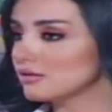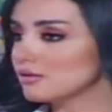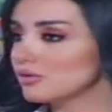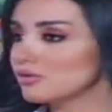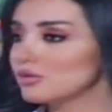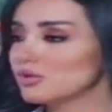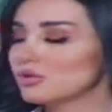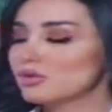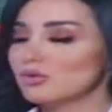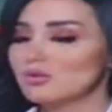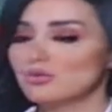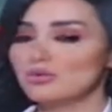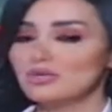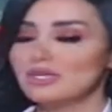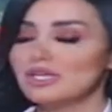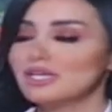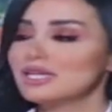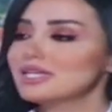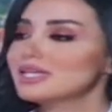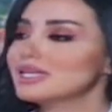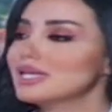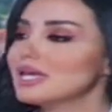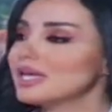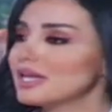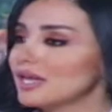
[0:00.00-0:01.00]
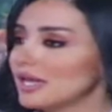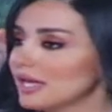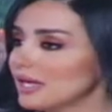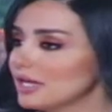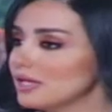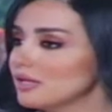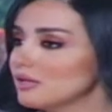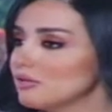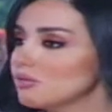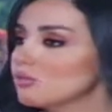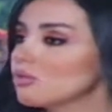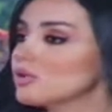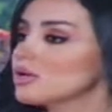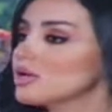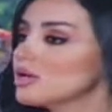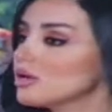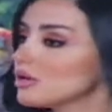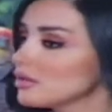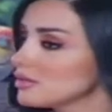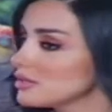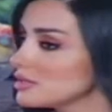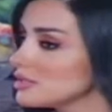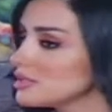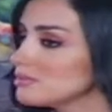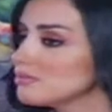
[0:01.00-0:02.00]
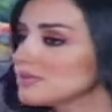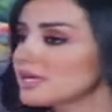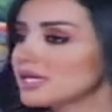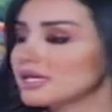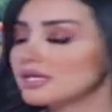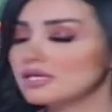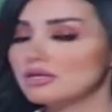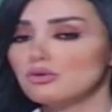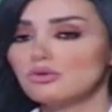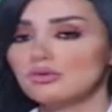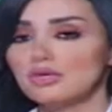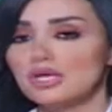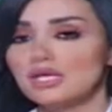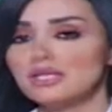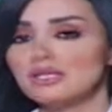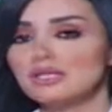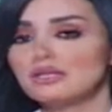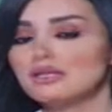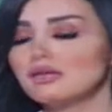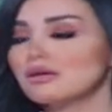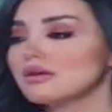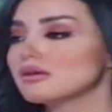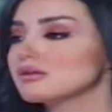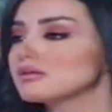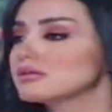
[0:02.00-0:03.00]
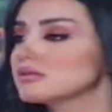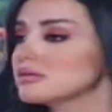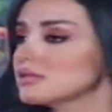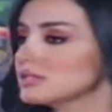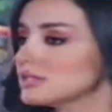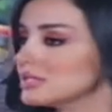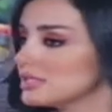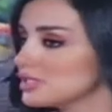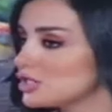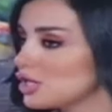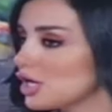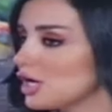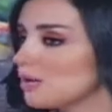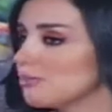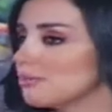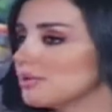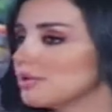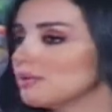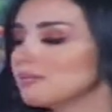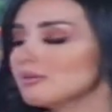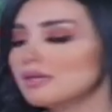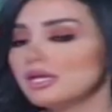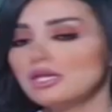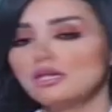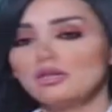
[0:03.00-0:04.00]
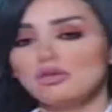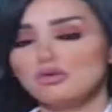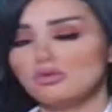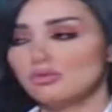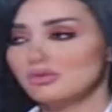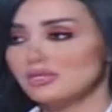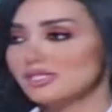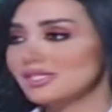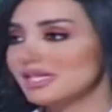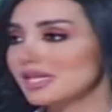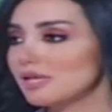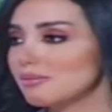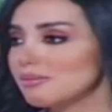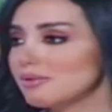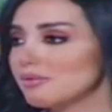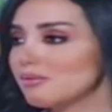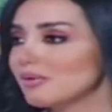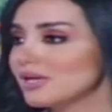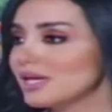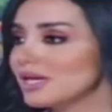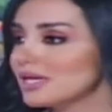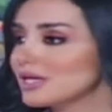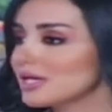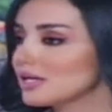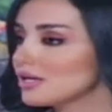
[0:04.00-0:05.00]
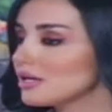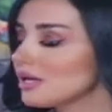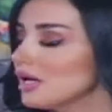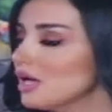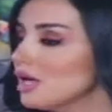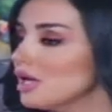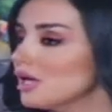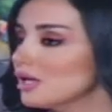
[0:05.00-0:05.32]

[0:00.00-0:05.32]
ويكون لنا رأي ونقد يمكن يكون هذا النقد إيجابي يمكن يكون سلبي ولكن